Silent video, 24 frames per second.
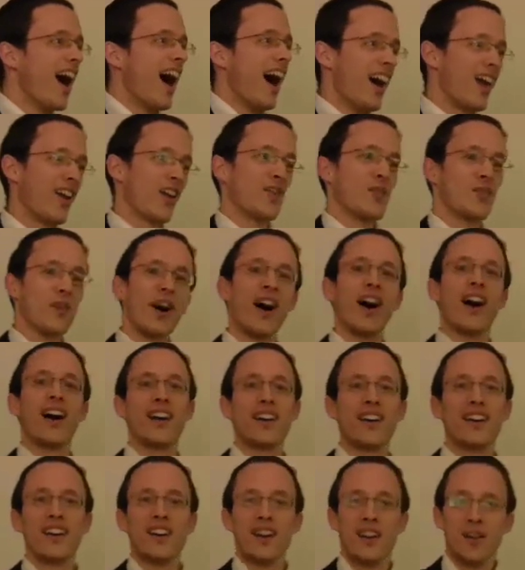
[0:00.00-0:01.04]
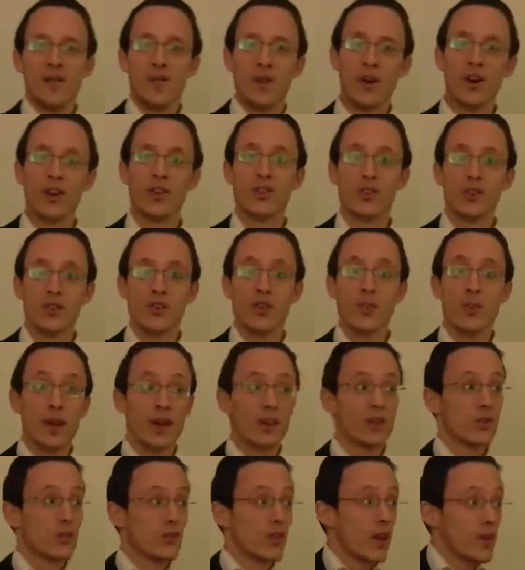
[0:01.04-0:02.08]
alors moi, Oh, qu'est-ce que je fais bah,
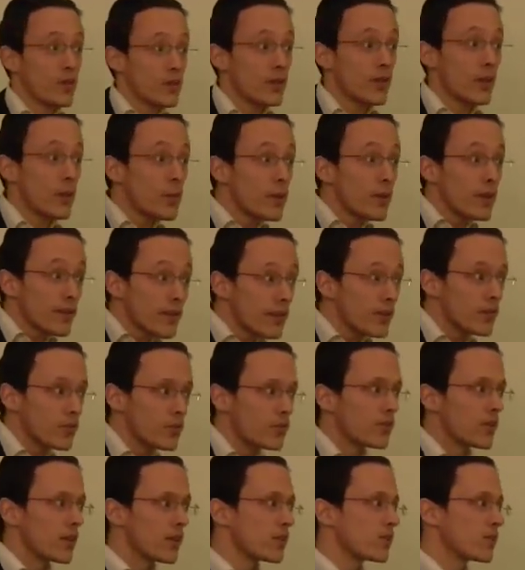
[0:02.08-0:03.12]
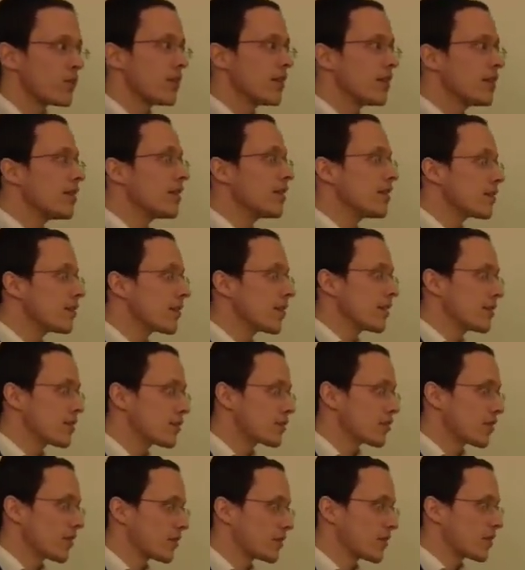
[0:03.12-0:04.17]
J'ai ouvert un petit commerce, hein, je vous, l'ai dit. Ouais,
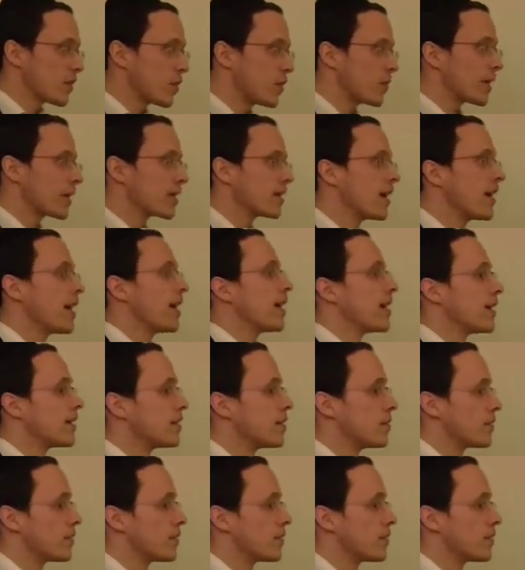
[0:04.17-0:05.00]
un petit commerce. Il dit